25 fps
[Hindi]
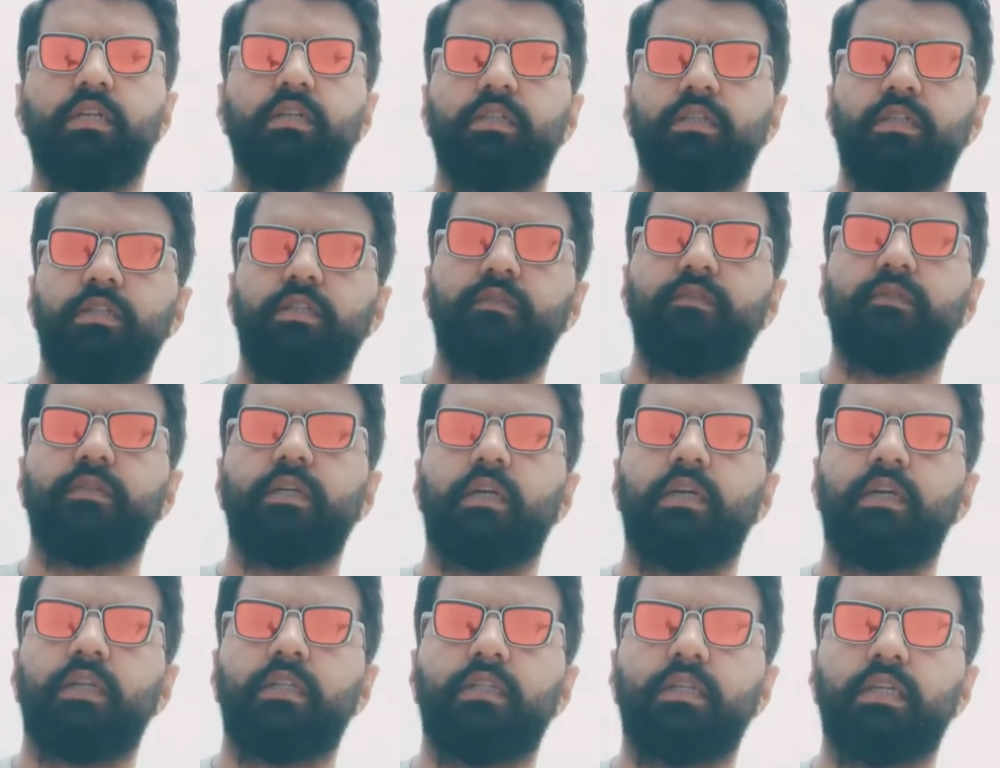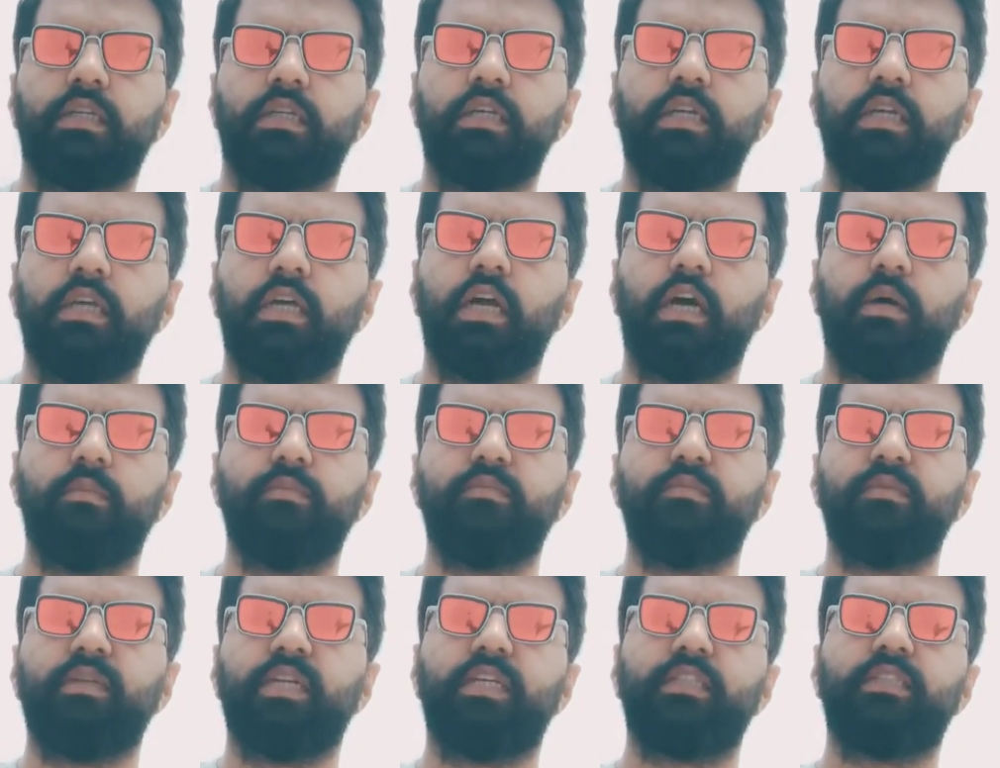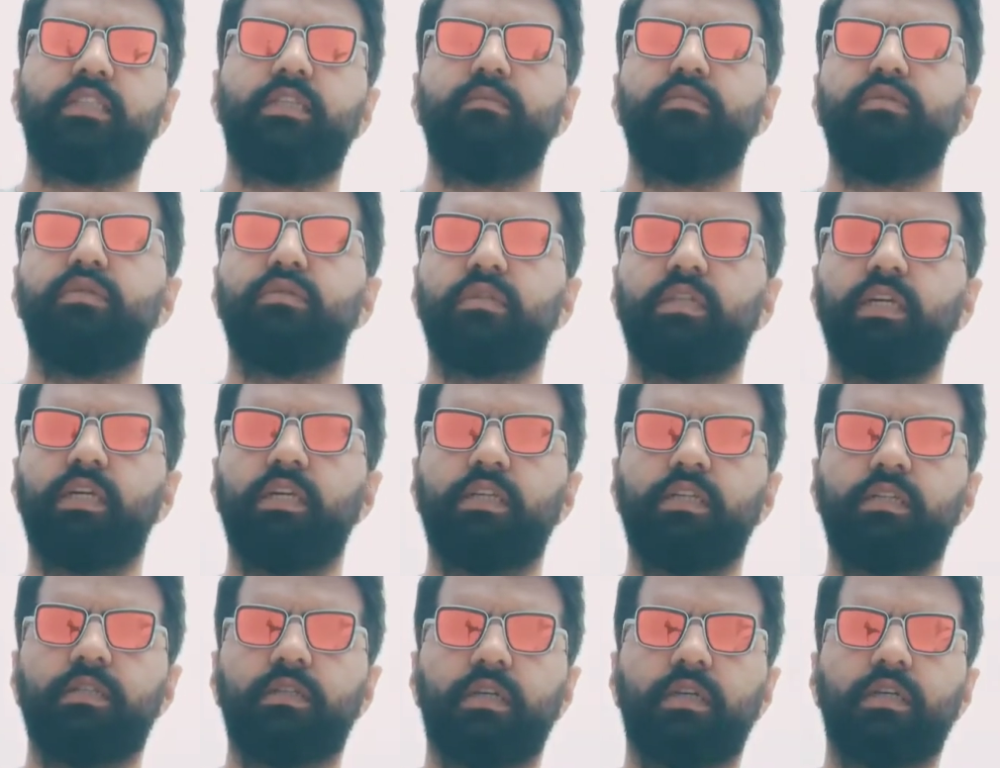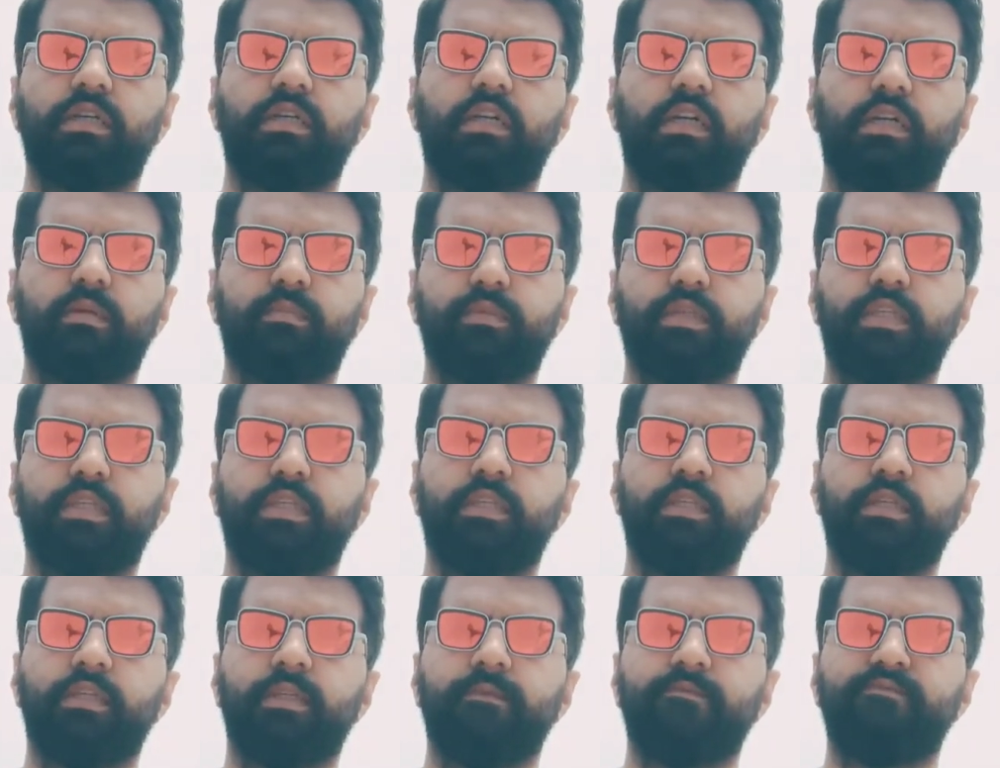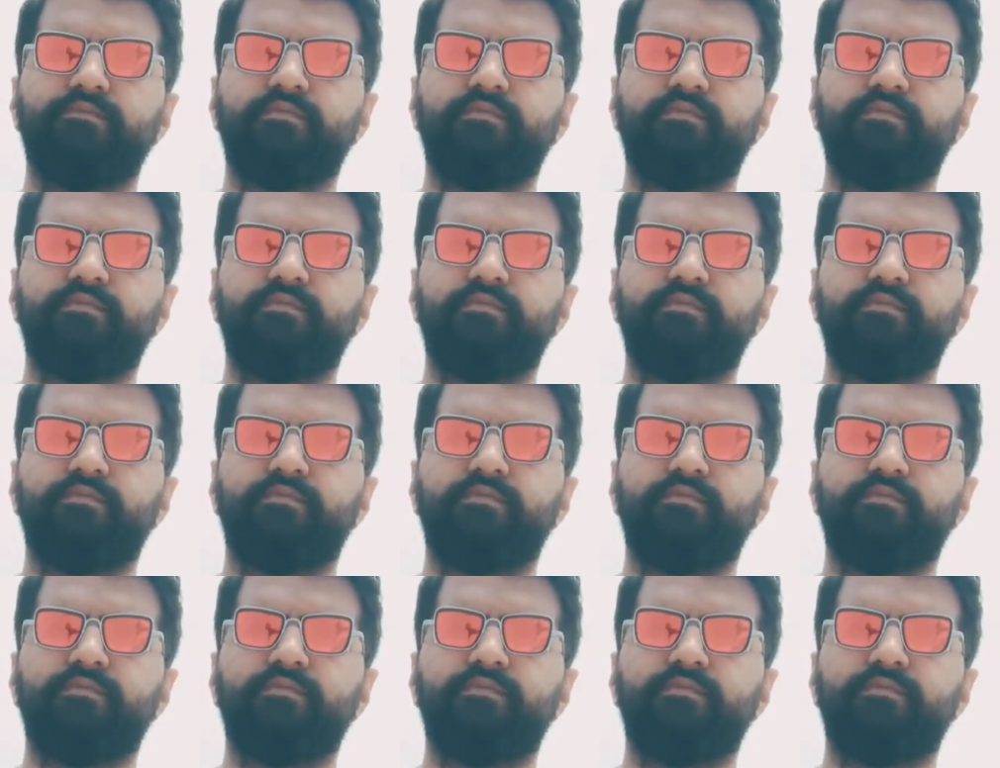रिसीव कर लेते हैं अमूमन ऐसे भी होता है कि अगर आपने